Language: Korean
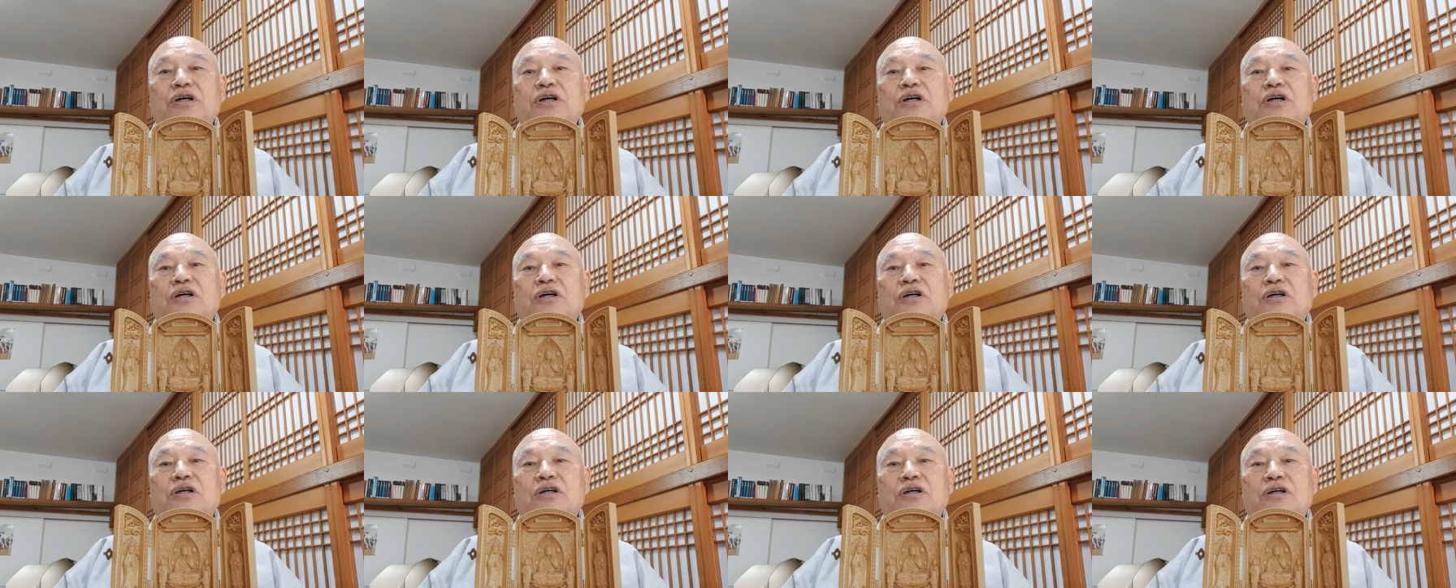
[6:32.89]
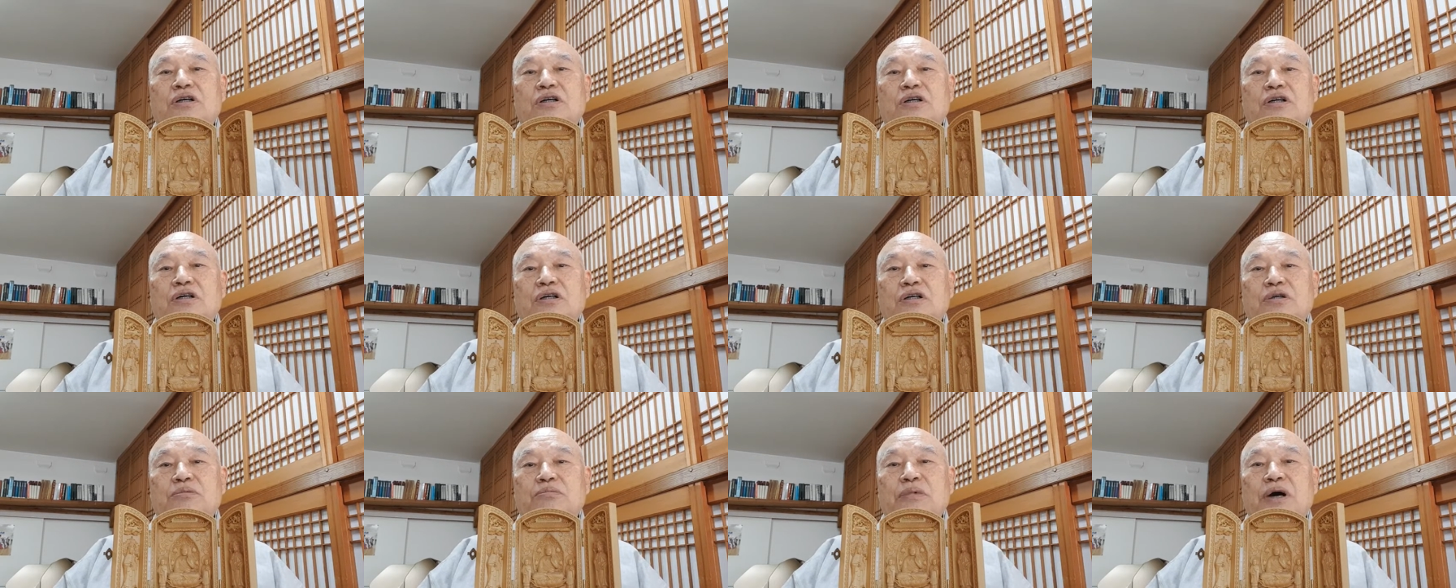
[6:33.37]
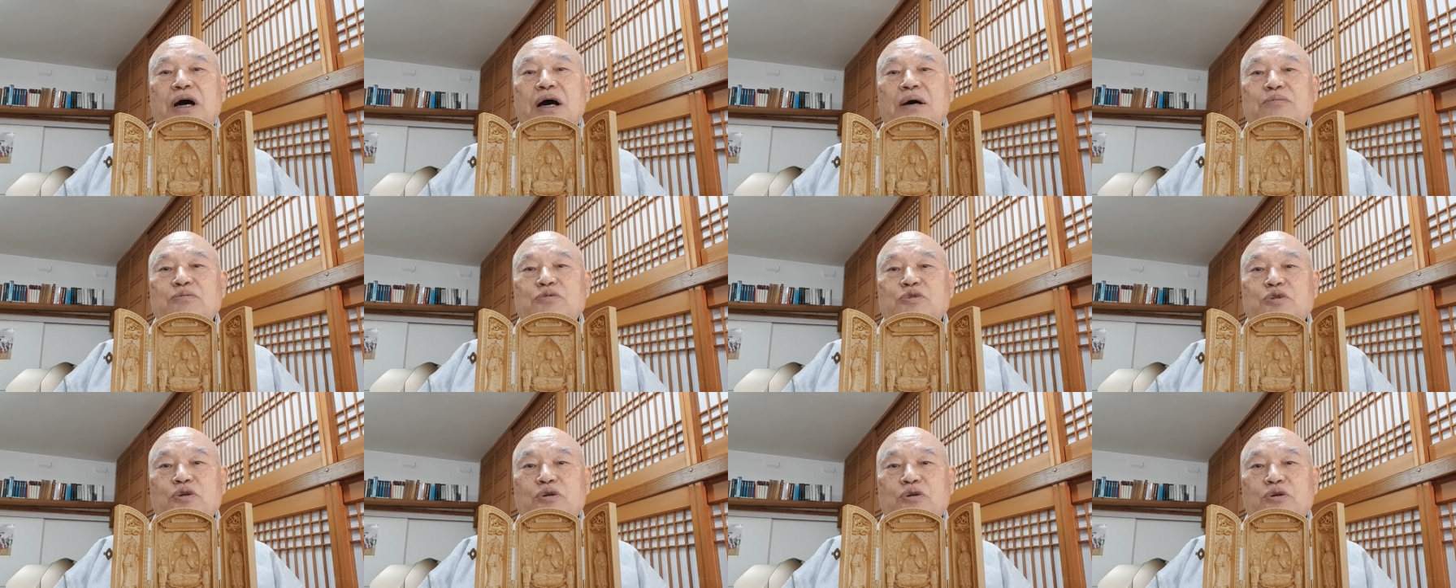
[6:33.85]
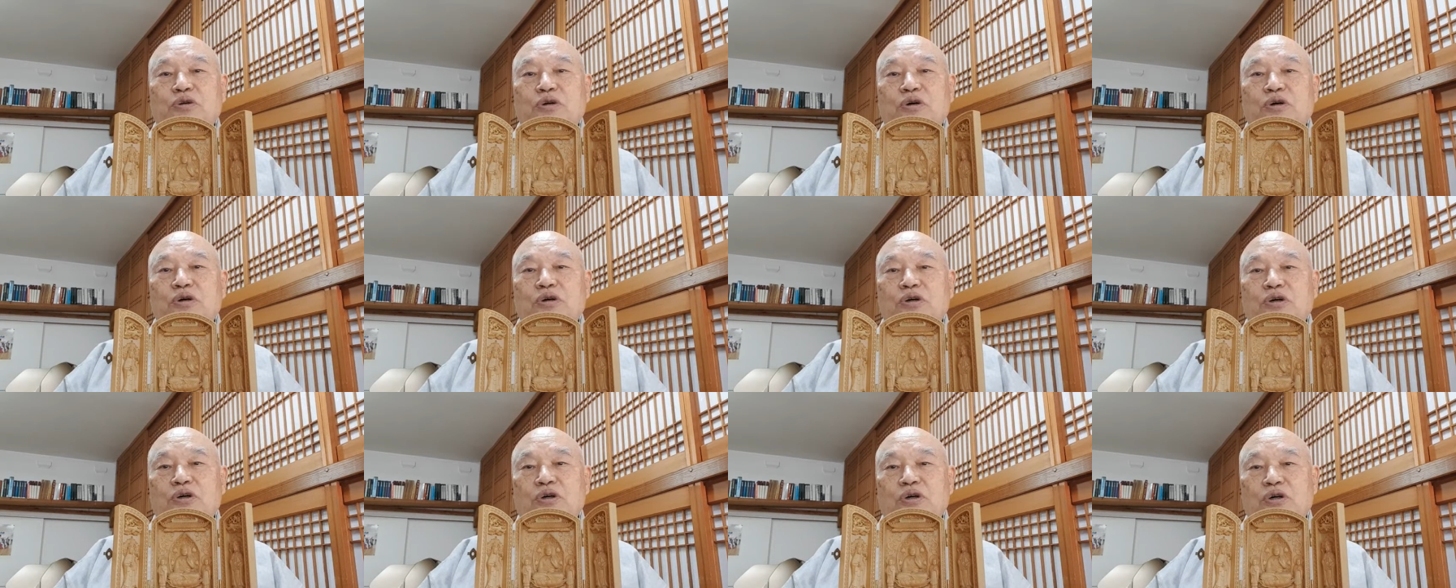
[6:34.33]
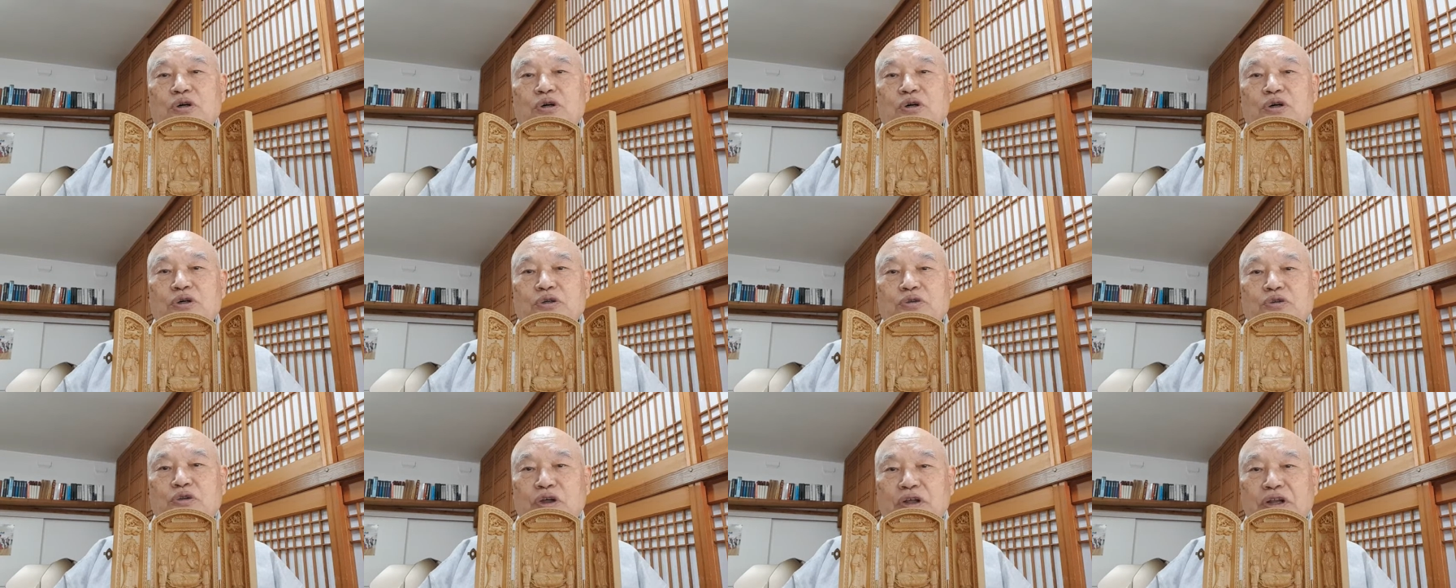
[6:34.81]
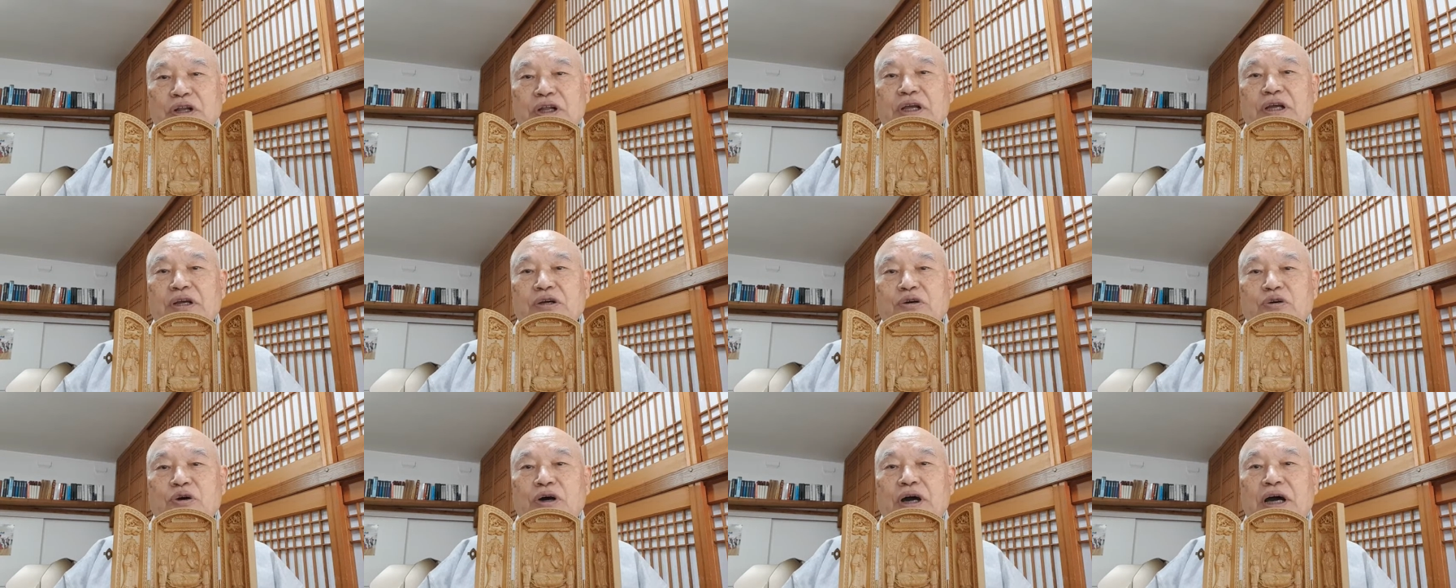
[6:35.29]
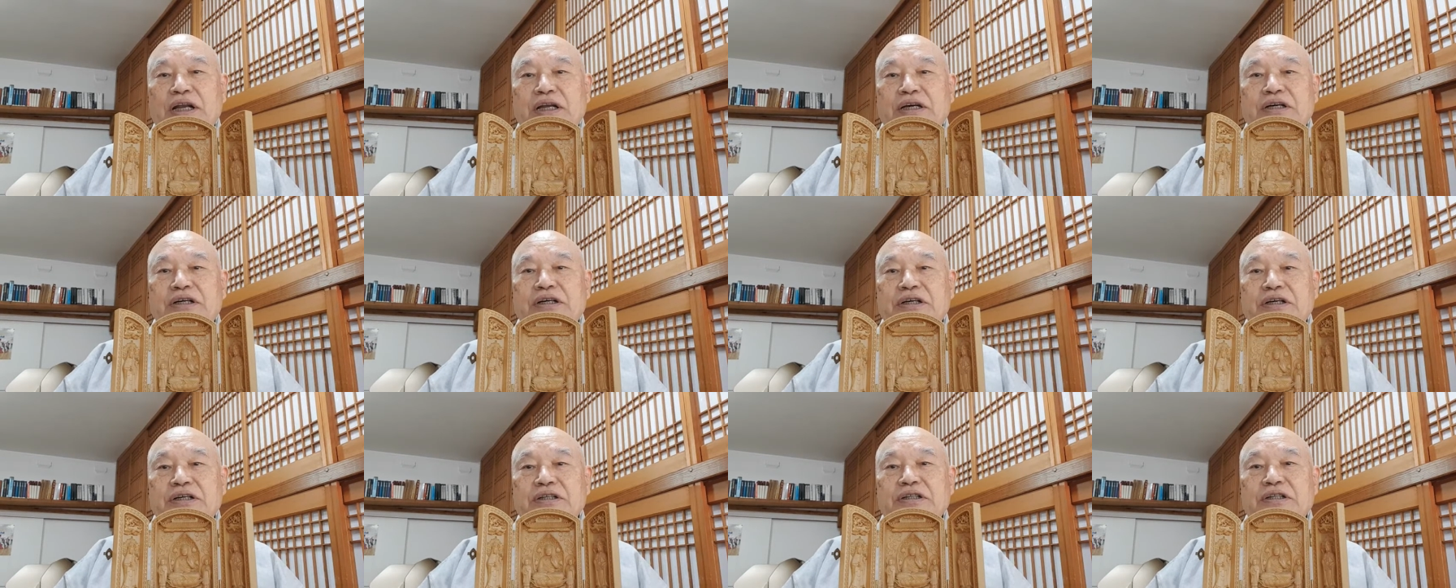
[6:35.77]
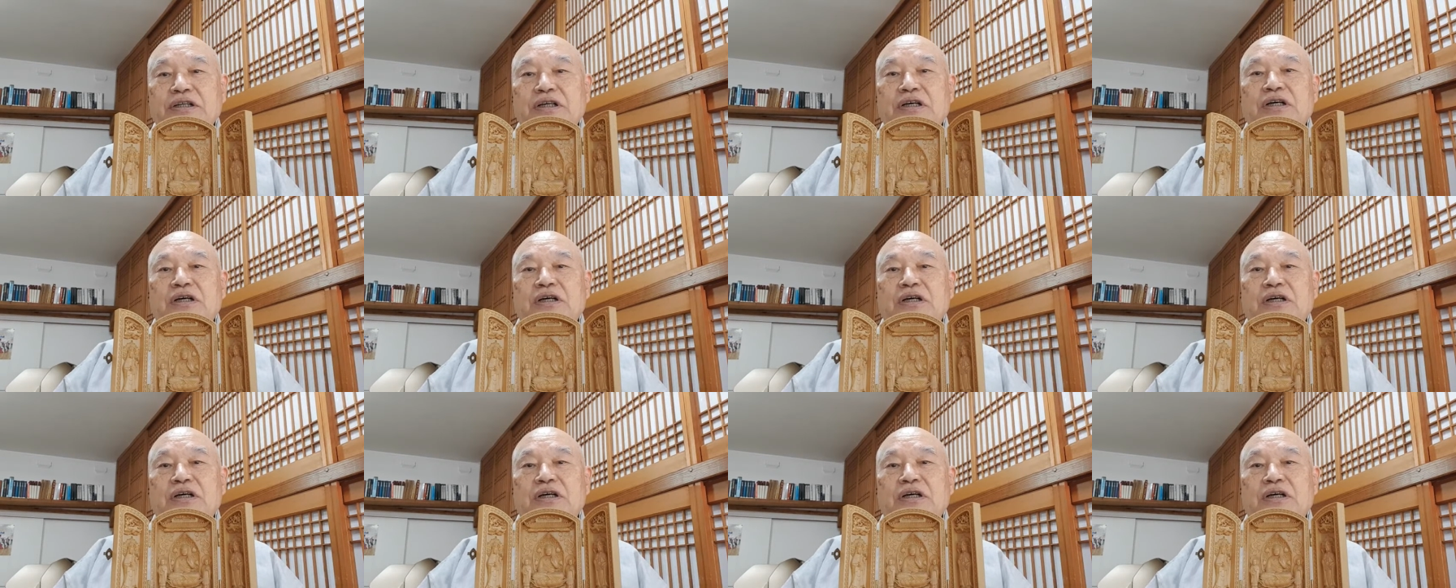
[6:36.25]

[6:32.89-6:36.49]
어, 마음속으로 어, 되뇌이고 하는 것